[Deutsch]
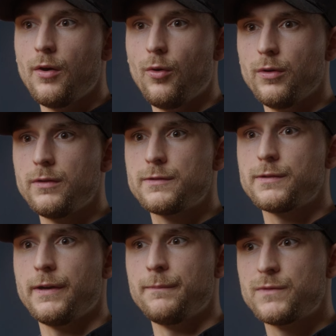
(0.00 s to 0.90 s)
und
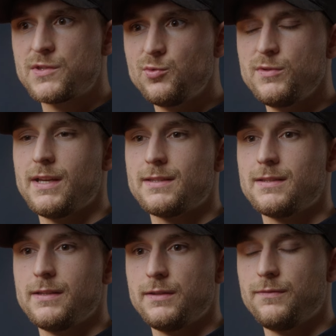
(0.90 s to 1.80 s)
ähm,
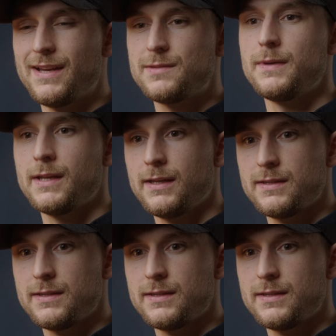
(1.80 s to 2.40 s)
zusätzlich weiß man ja,